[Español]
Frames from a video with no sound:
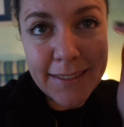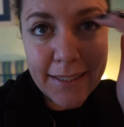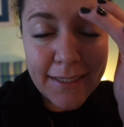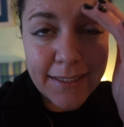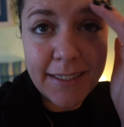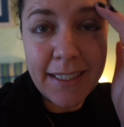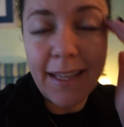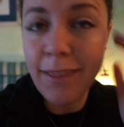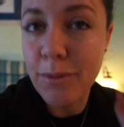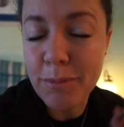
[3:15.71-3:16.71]
será
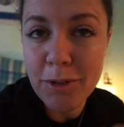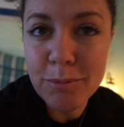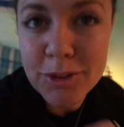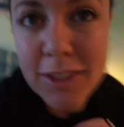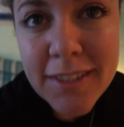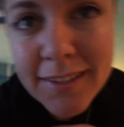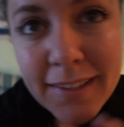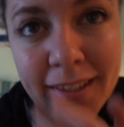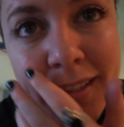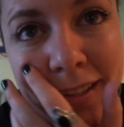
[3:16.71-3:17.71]
que he dormido mucha siesta,